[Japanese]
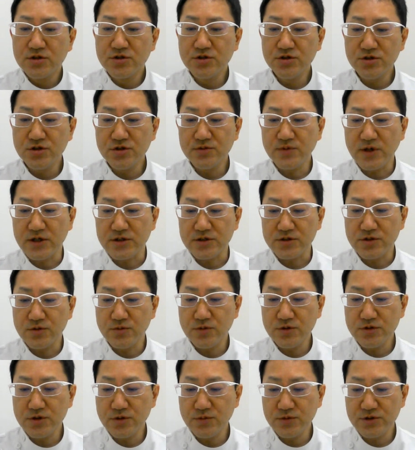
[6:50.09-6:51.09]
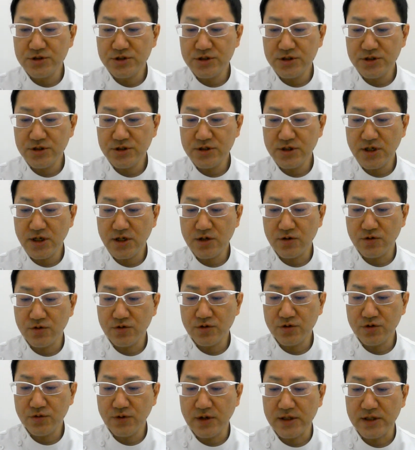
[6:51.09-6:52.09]
10番、そもそも神経
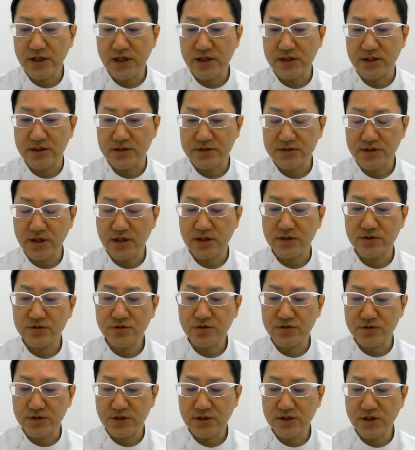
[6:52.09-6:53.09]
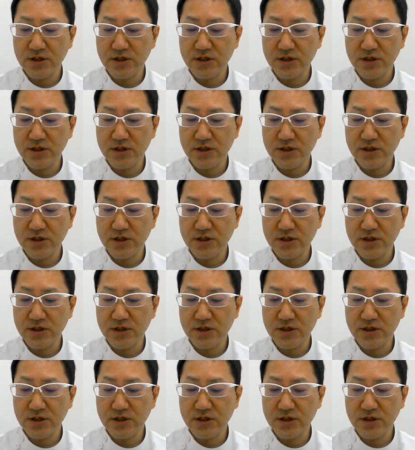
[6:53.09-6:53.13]
根とは何ですかそうですね、